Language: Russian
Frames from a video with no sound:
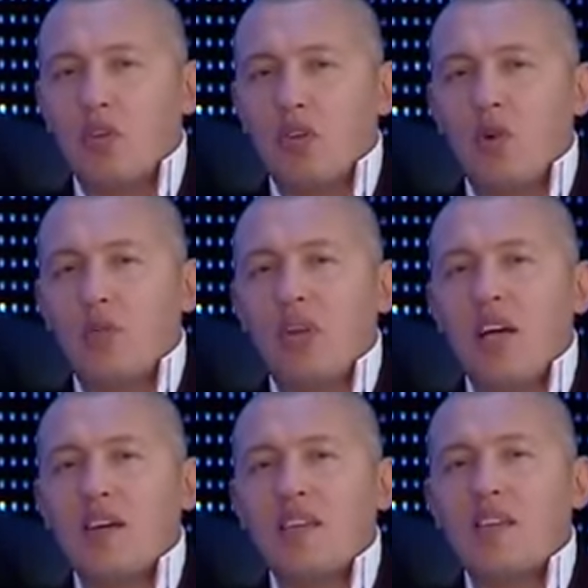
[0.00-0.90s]
в него
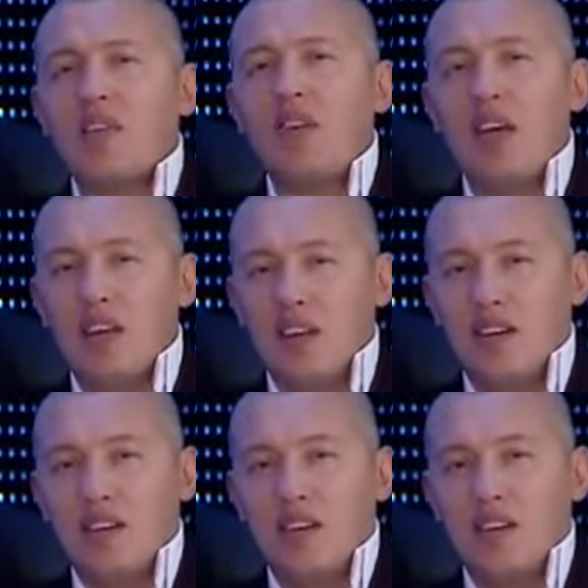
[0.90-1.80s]
благословение.